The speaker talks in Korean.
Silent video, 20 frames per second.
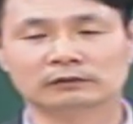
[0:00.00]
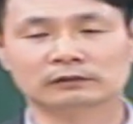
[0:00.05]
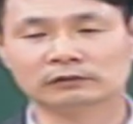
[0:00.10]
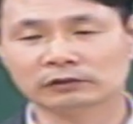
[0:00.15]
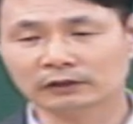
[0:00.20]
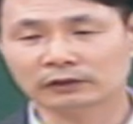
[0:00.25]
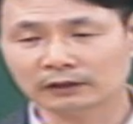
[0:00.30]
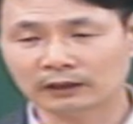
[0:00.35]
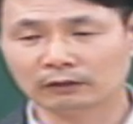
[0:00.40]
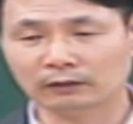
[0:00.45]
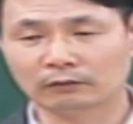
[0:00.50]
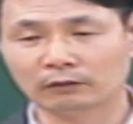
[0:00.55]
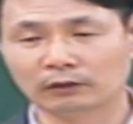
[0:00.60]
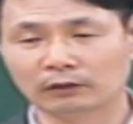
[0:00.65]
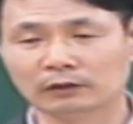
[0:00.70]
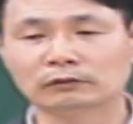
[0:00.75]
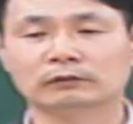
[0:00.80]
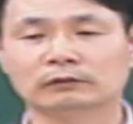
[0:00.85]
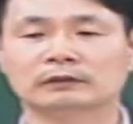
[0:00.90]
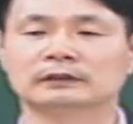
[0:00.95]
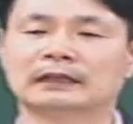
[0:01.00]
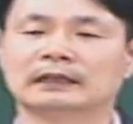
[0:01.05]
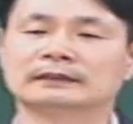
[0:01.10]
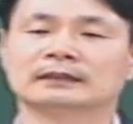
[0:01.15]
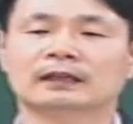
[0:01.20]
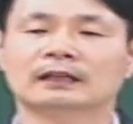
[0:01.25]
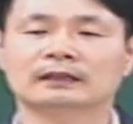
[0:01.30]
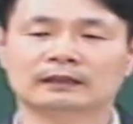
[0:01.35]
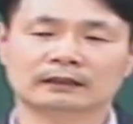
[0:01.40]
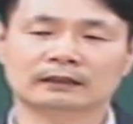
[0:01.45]
철회되고 기독교인 다
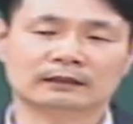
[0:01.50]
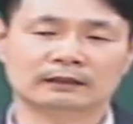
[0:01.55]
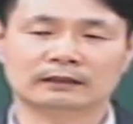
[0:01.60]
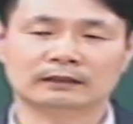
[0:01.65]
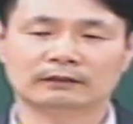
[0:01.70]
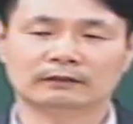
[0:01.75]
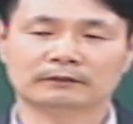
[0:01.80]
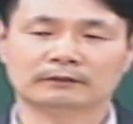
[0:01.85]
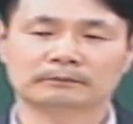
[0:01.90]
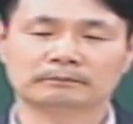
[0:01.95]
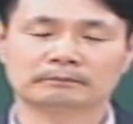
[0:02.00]
살아남게 돼요.